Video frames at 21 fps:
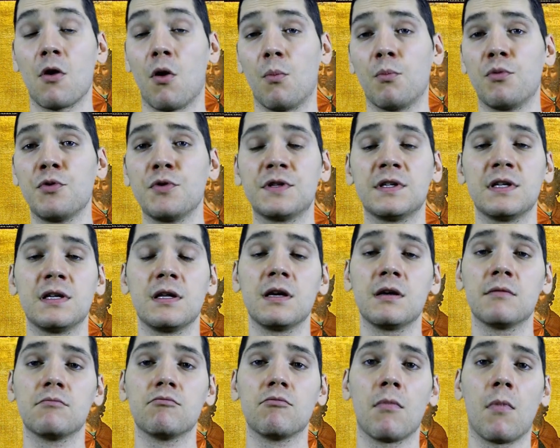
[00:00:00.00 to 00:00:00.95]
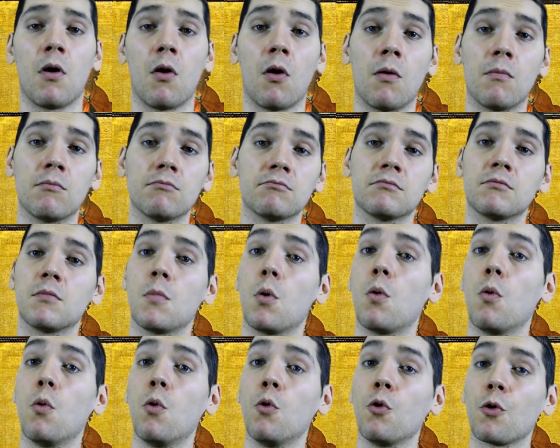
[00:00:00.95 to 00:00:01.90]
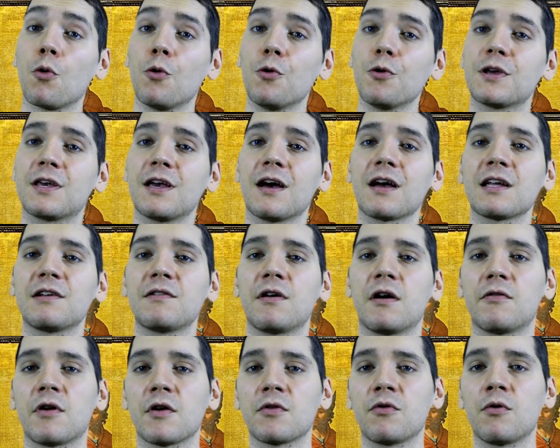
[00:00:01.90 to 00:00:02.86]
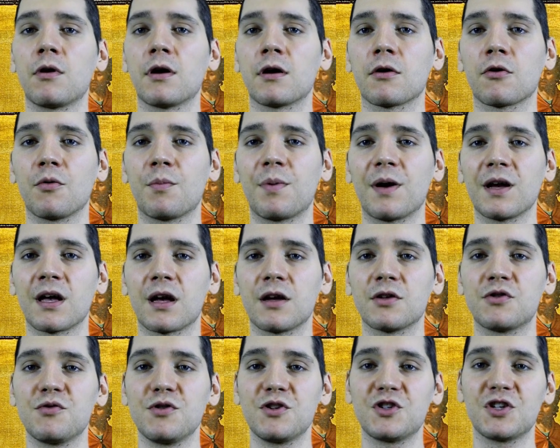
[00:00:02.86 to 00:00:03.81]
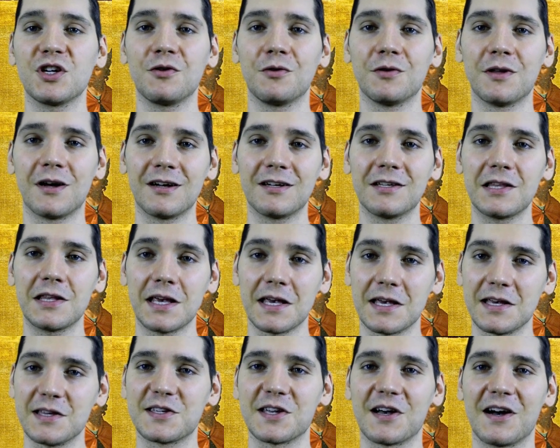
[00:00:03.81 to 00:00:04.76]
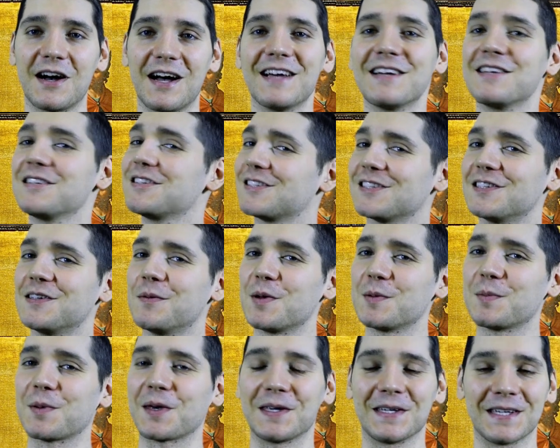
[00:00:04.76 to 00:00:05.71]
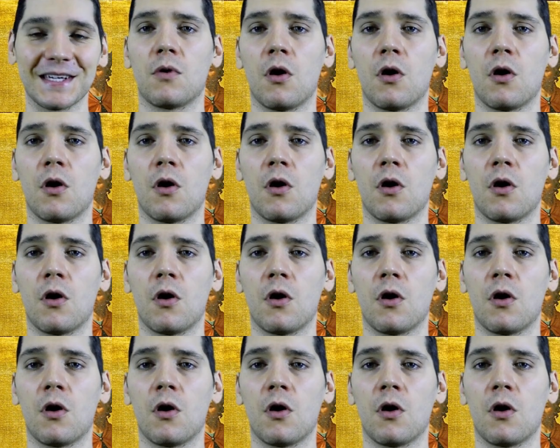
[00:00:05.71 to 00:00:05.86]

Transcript: En plus, il est heureux car il va avoir droit à un repas gratuit chez Donald et ça, ça n'a pas de prix.